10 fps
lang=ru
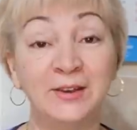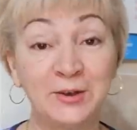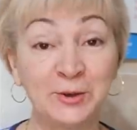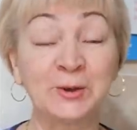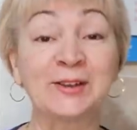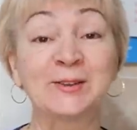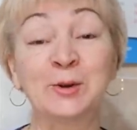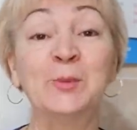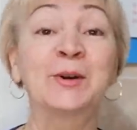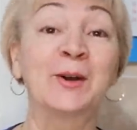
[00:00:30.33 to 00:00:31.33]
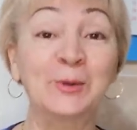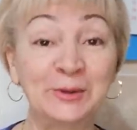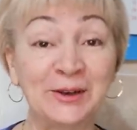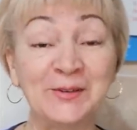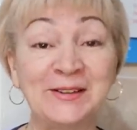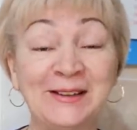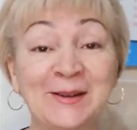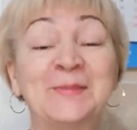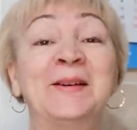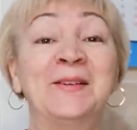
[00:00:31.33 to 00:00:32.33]
Еще раз доброе утро
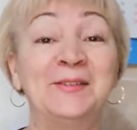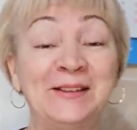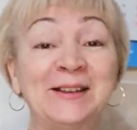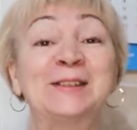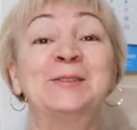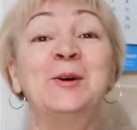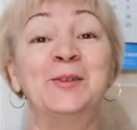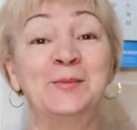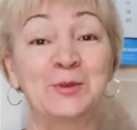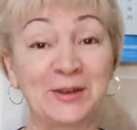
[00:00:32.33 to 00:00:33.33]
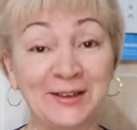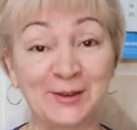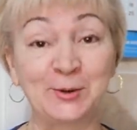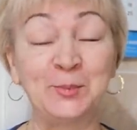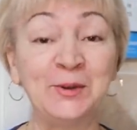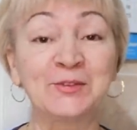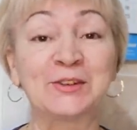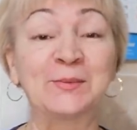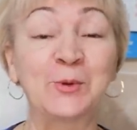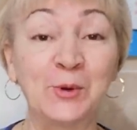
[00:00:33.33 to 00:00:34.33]
всем. Всех с новым уже
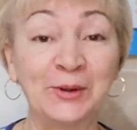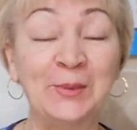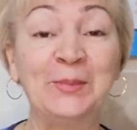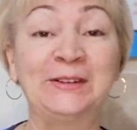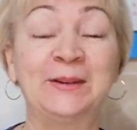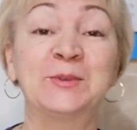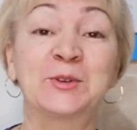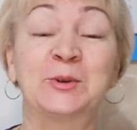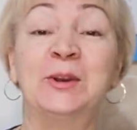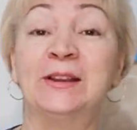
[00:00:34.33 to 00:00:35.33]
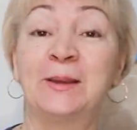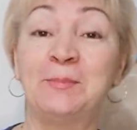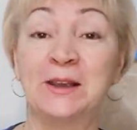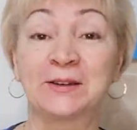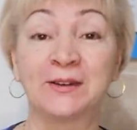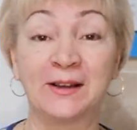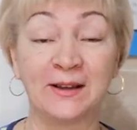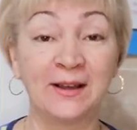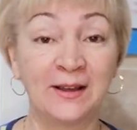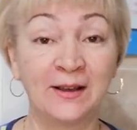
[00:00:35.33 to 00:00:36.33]
наступившим годом, потому что это
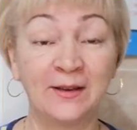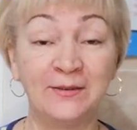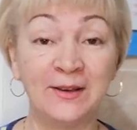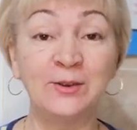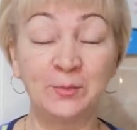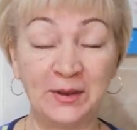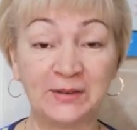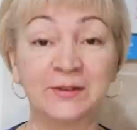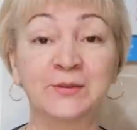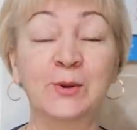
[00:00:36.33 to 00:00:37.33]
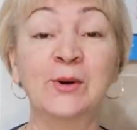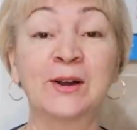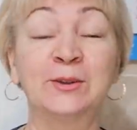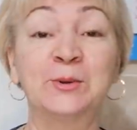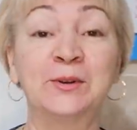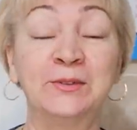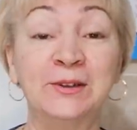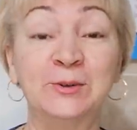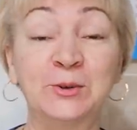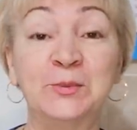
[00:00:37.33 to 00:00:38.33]
первое видео, первый влог, который
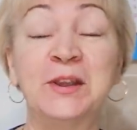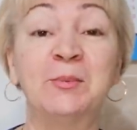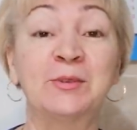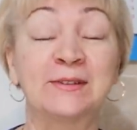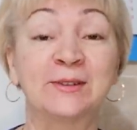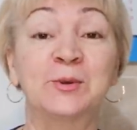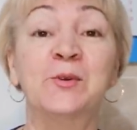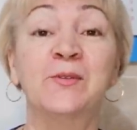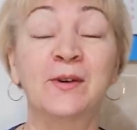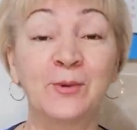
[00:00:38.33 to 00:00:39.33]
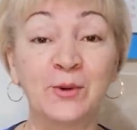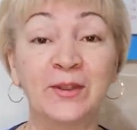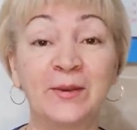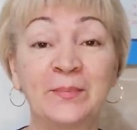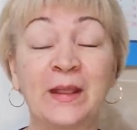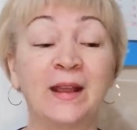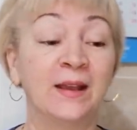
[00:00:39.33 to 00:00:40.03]
выйдет у меня после Нового года.